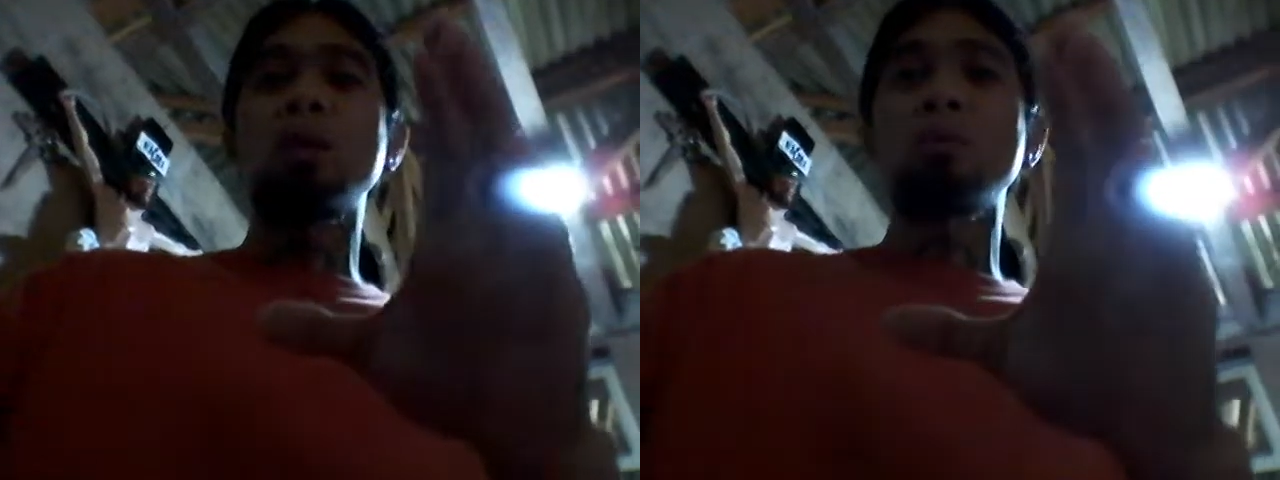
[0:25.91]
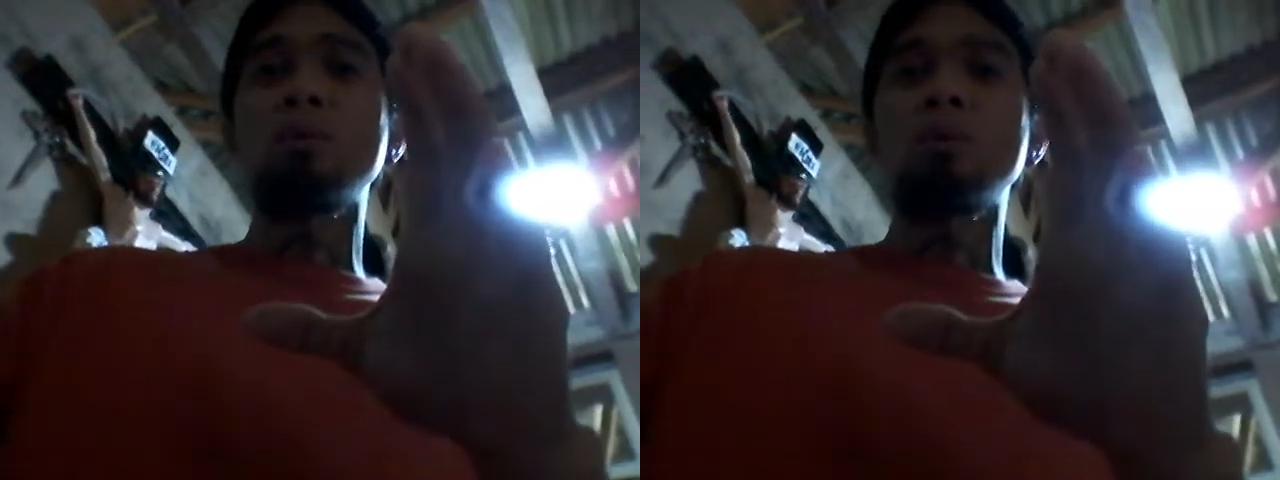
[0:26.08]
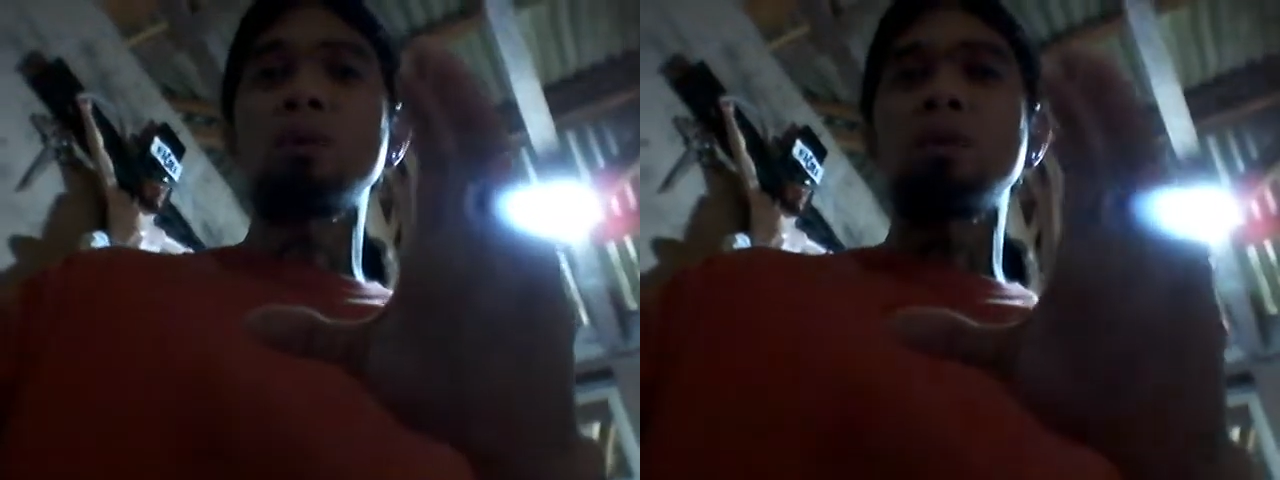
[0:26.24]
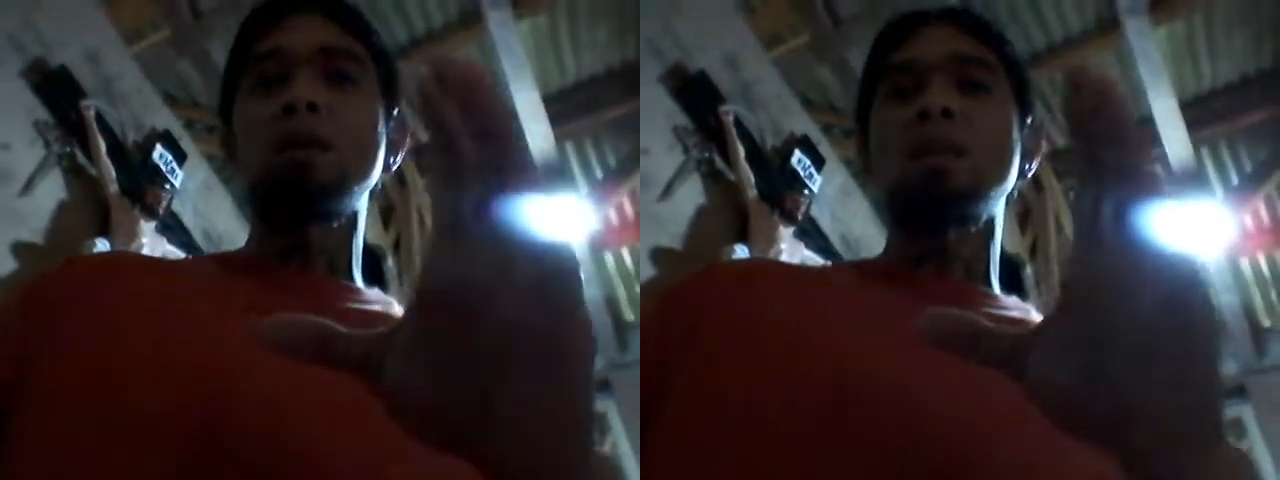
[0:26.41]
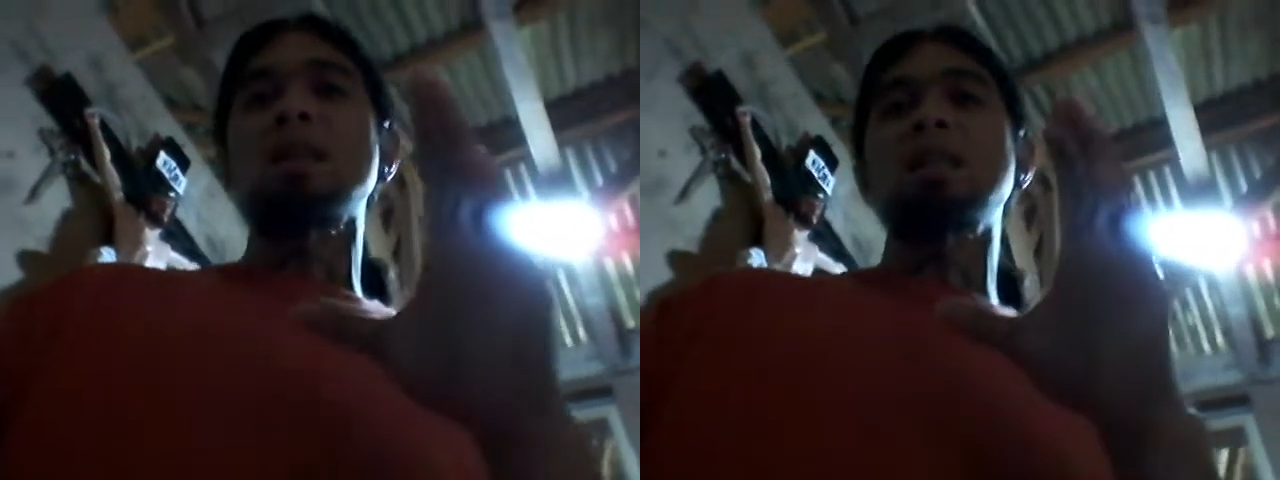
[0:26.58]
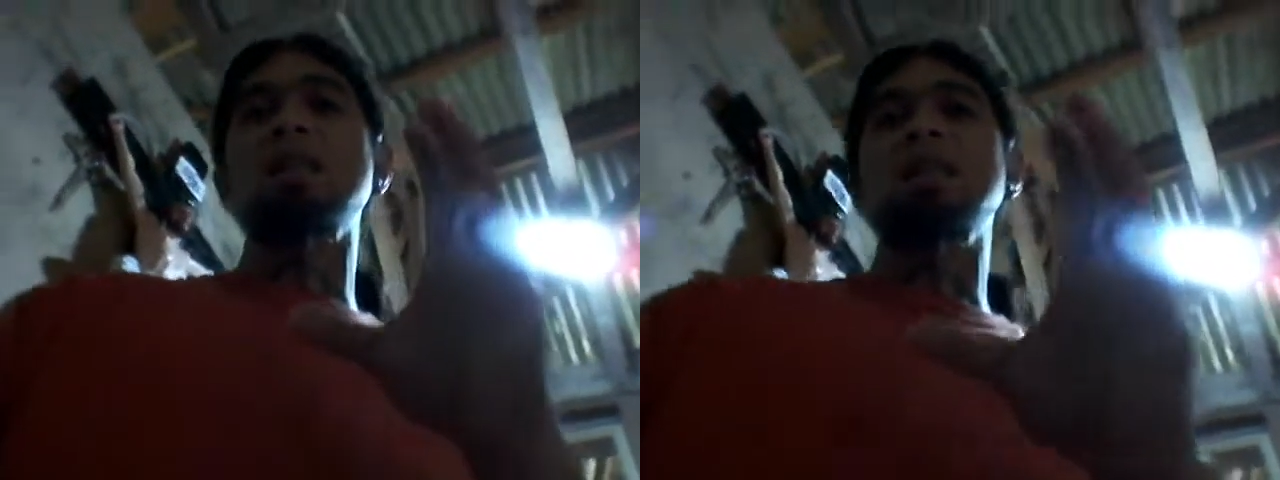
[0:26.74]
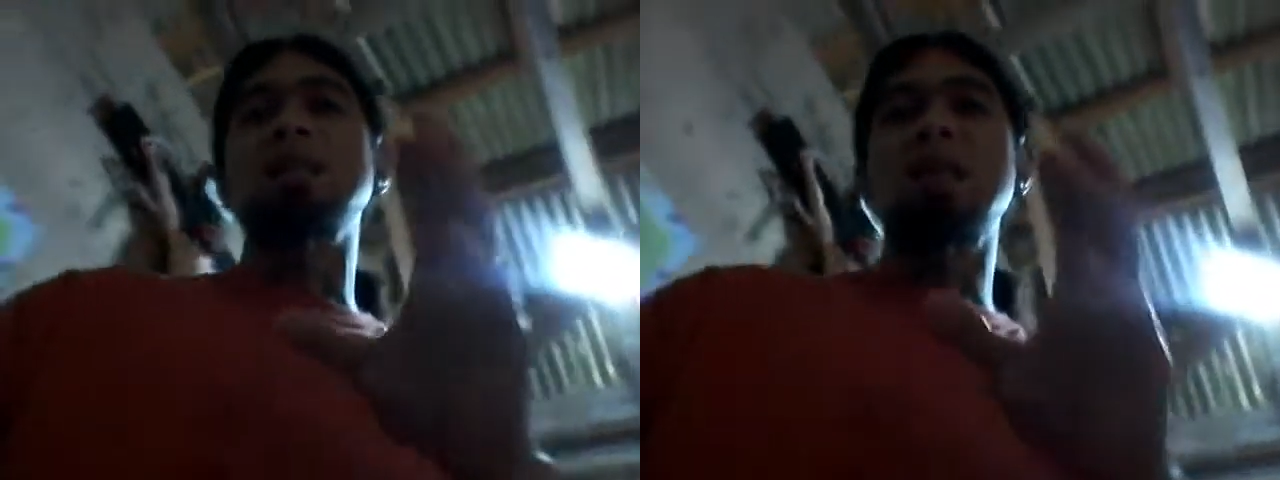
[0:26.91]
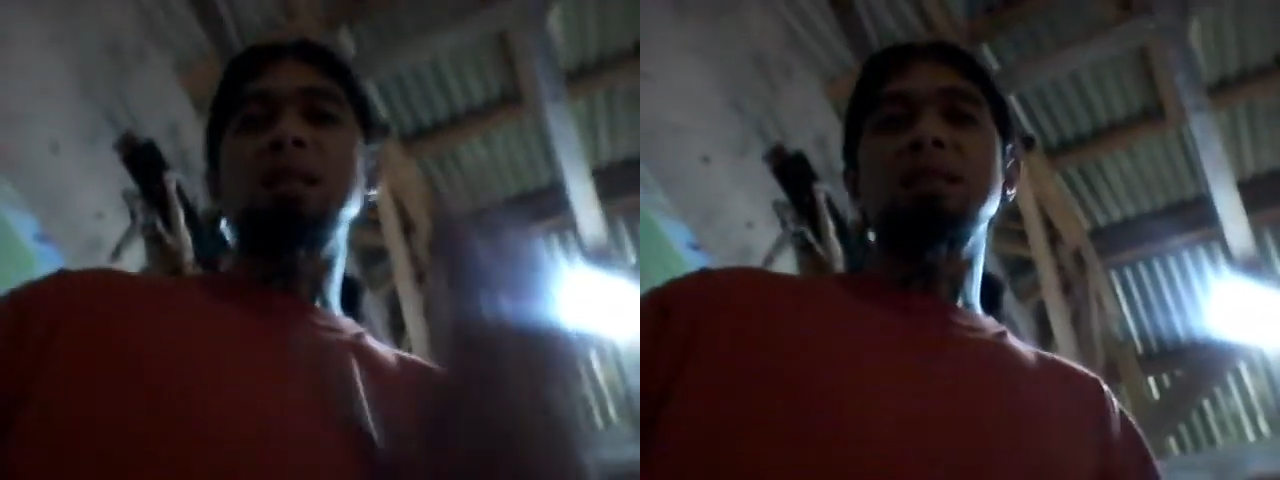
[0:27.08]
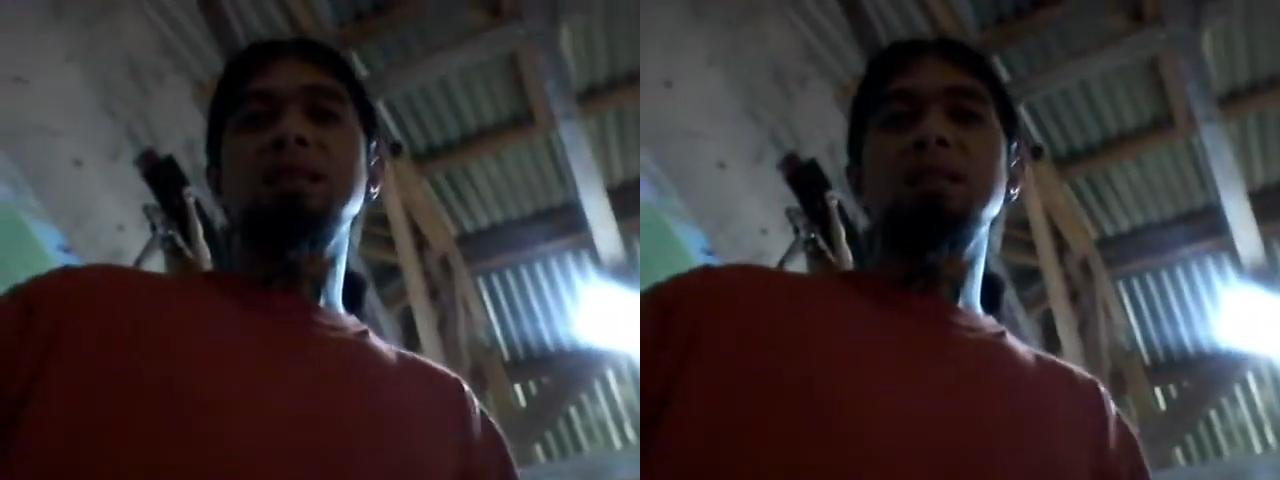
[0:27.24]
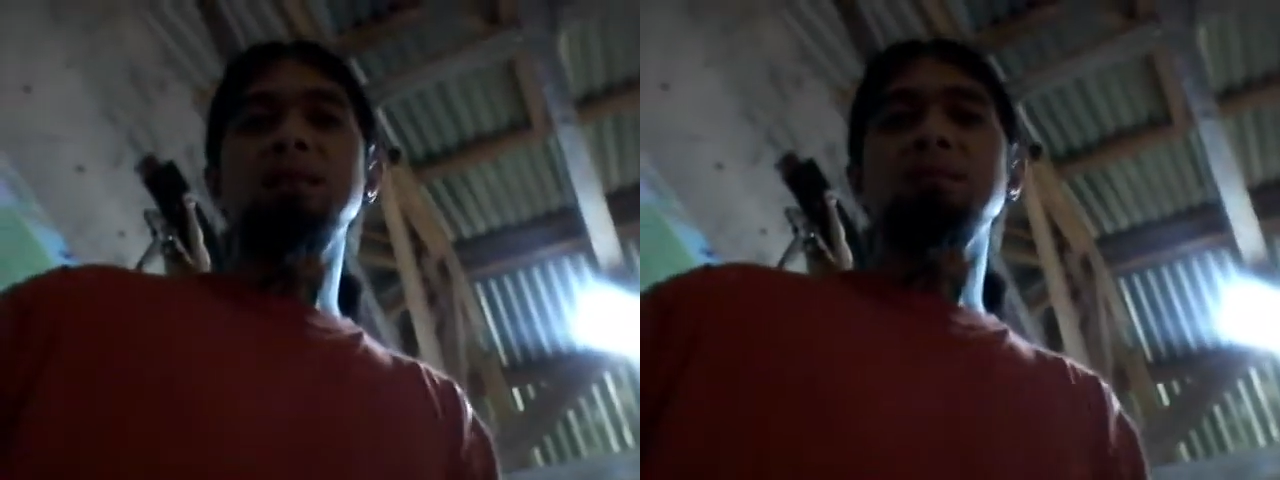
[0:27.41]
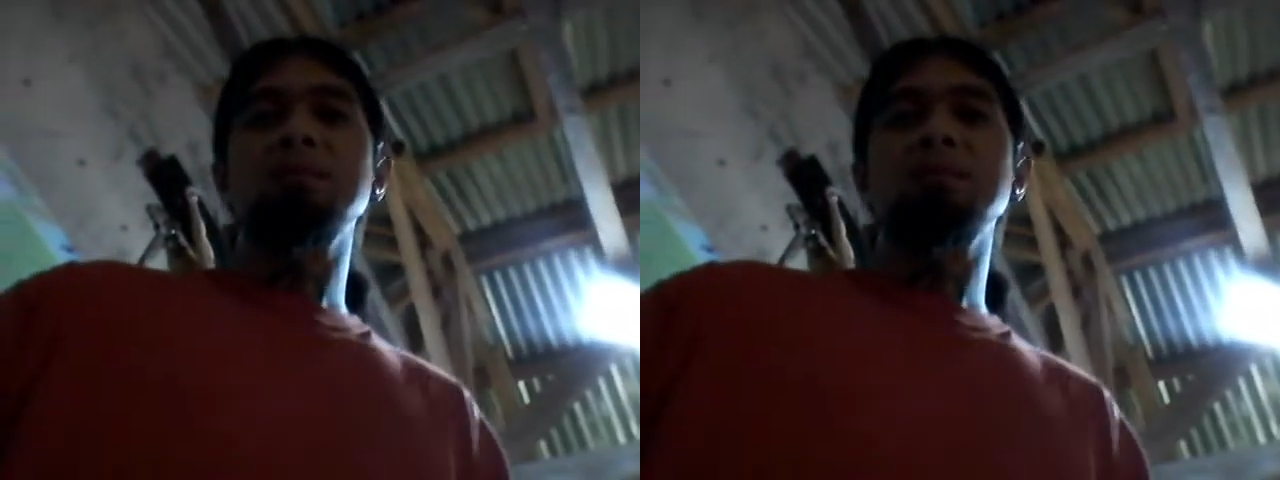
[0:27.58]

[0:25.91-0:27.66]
imong kasing-kasing.